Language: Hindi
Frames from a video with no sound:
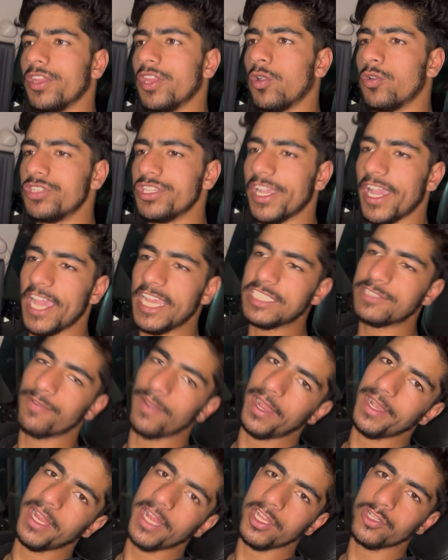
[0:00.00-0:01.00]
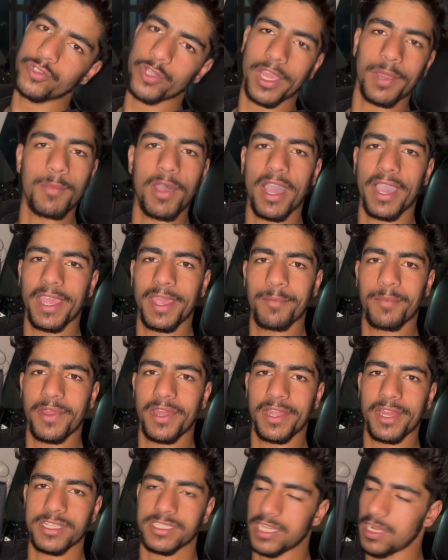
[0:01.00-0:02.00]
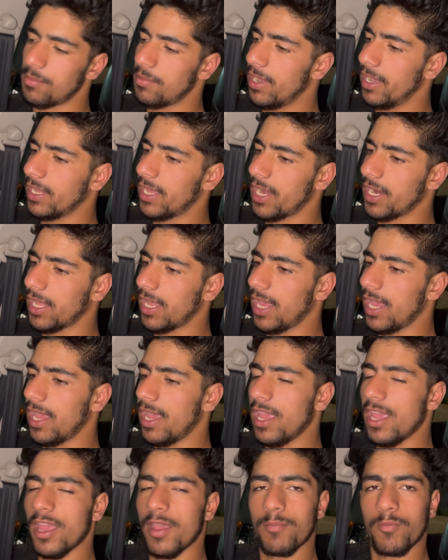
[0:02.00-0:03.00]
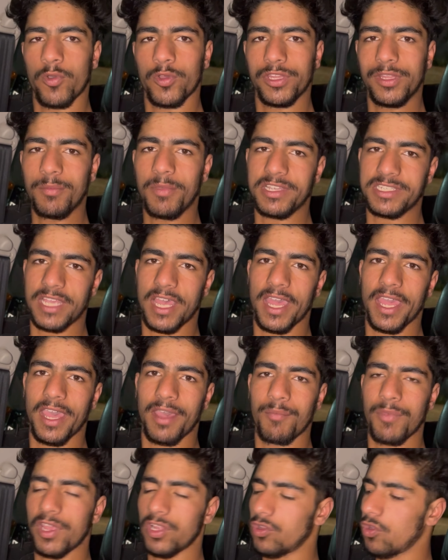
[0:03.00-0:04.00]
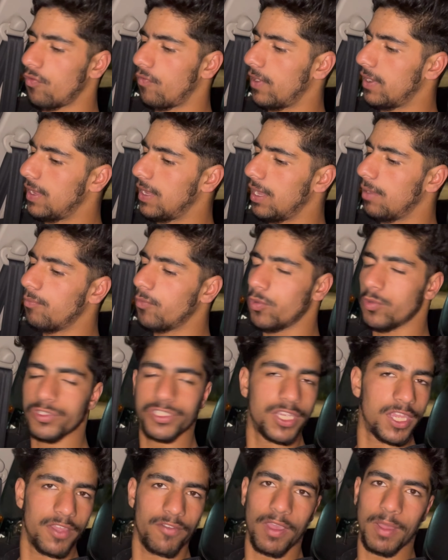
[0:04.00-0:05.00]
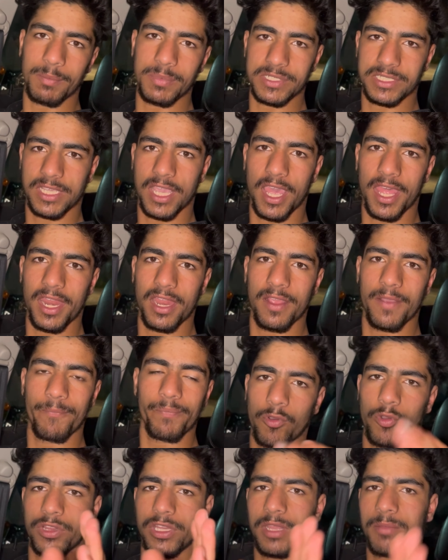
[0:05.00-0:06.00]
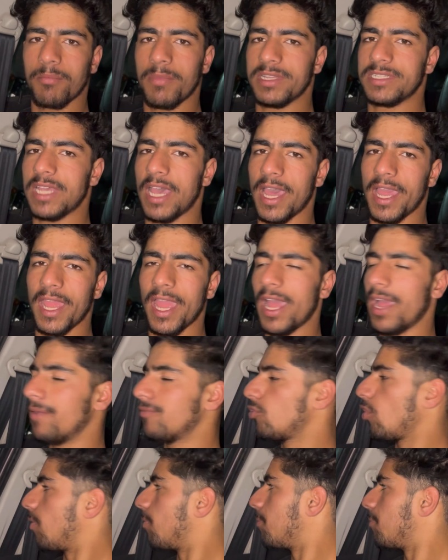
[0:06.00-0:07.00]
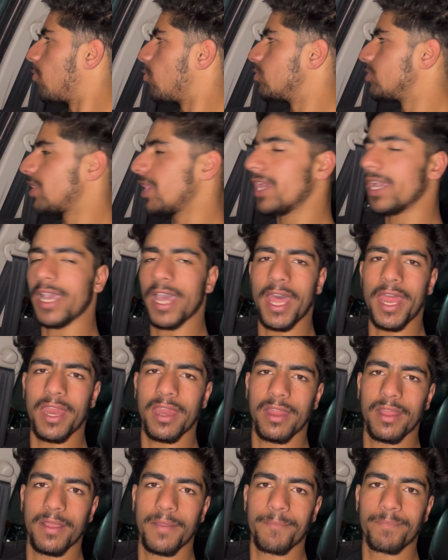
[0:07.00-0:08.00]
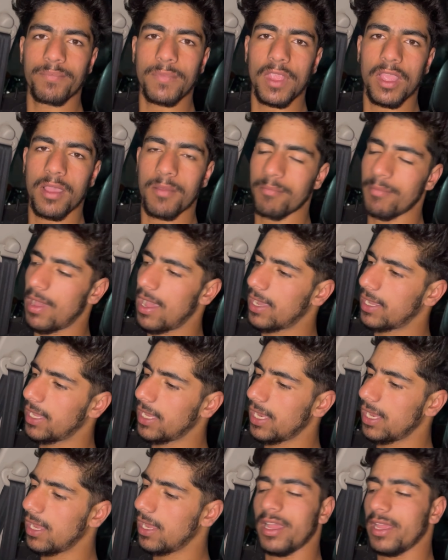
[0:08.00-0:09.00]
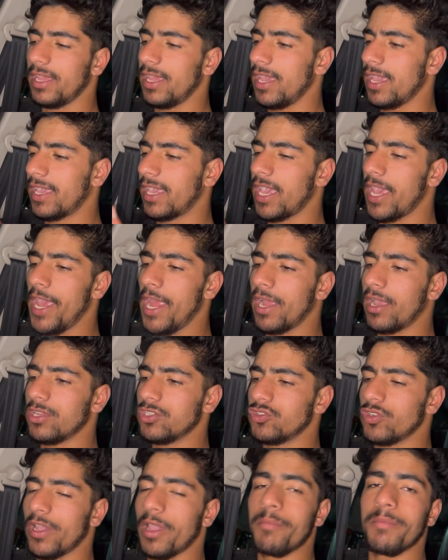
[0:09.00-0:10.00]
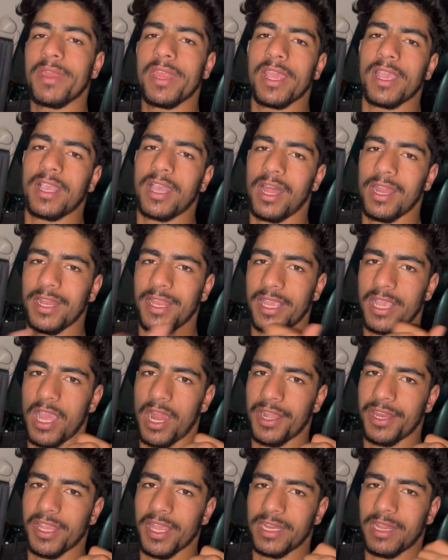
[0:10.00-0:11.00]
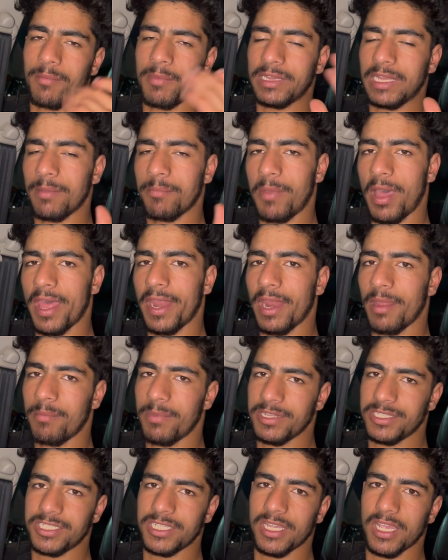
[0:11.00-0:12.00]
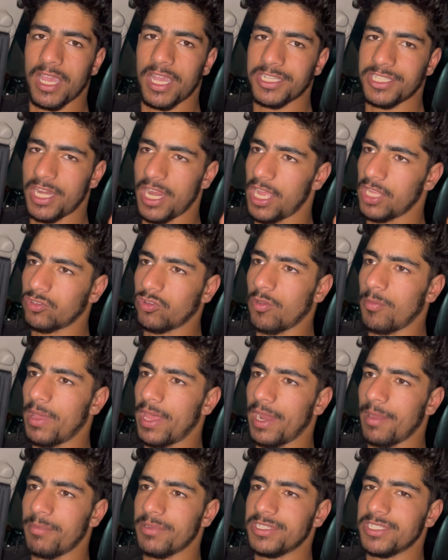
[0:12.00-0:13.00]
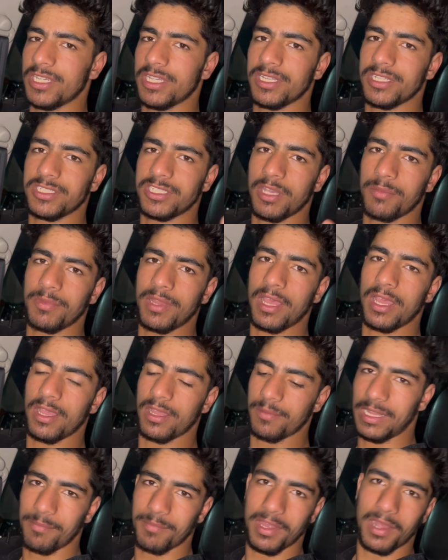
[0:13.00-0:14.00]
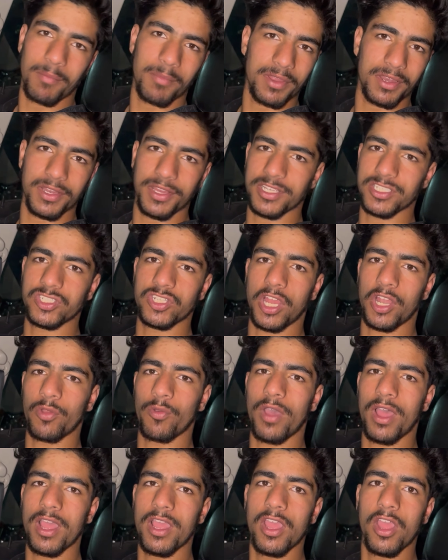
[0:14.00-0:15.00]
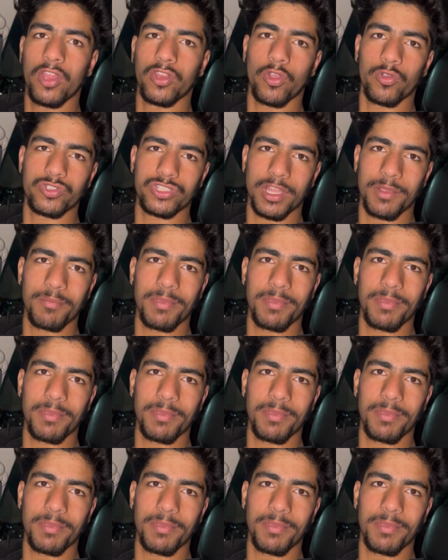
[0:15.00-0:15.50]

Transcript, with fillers: देखो जी गाइस फाइनली जो है हम आ गए बर्थडे सेलिब्रेट करके बहुत ही मज़ा आया हमें तो फाइनली हम पहुँच गए वापस घर बहुत ही मज़ा आया तो हम पहुँच गए घर बाकी एक एक जो हमने कल ही कट किया था मतलब 12 बजे आज रात को 12 बजे जब ना मेरा बर्थडे स्टार्ट हुआ तो उस टाइम